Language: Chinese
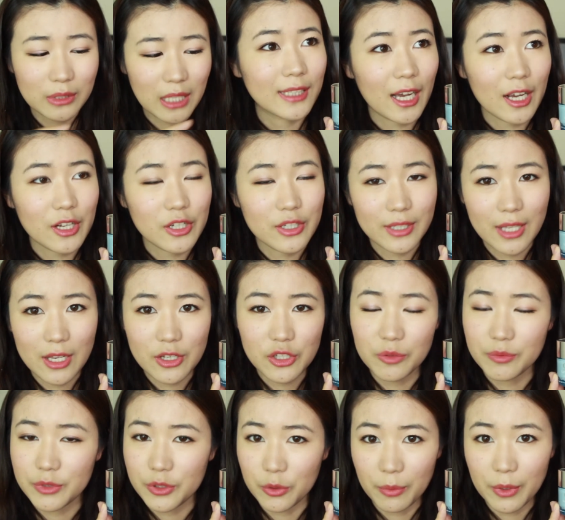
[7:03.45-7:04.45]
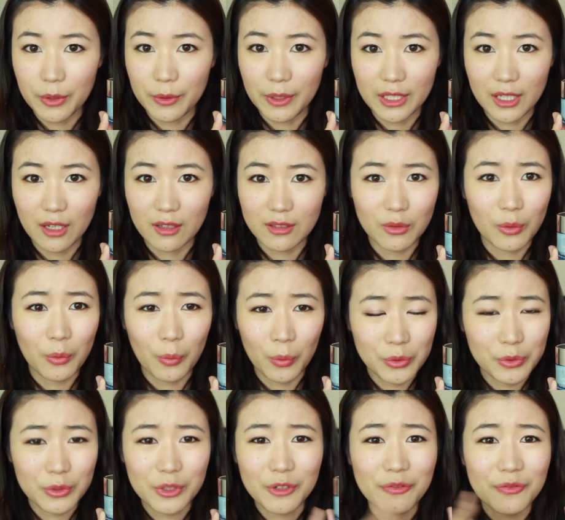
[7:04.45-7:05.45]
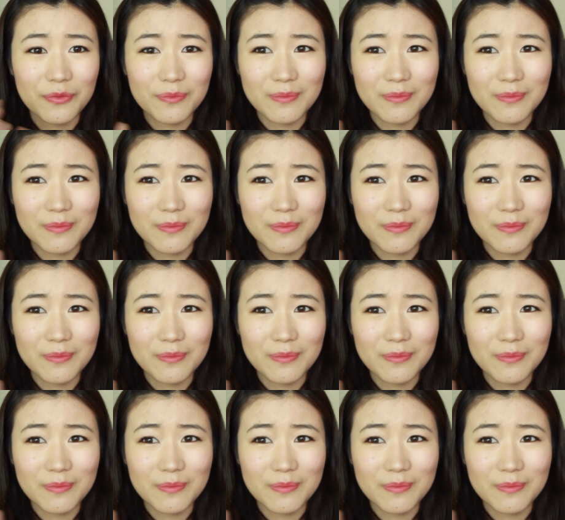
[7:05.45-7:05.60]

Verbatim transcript: 大概是三十九美元的样子，我觉得